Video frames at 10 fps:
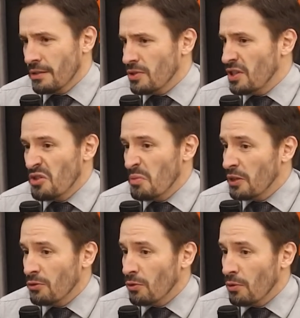é um hum.
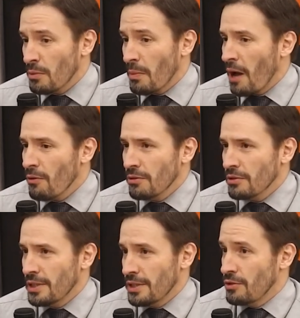sentimento normal
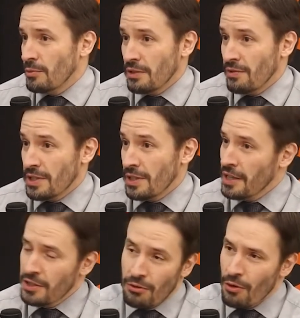diante tá. de uma tá.
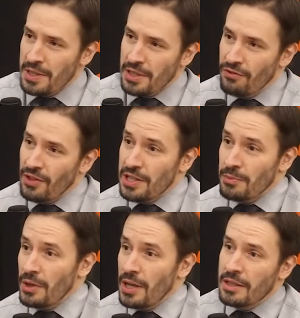adversidade, então começa a diferença
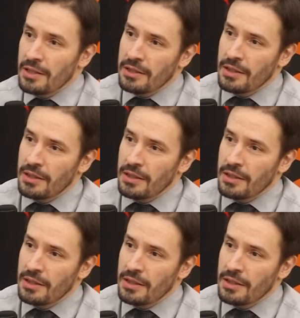por aí.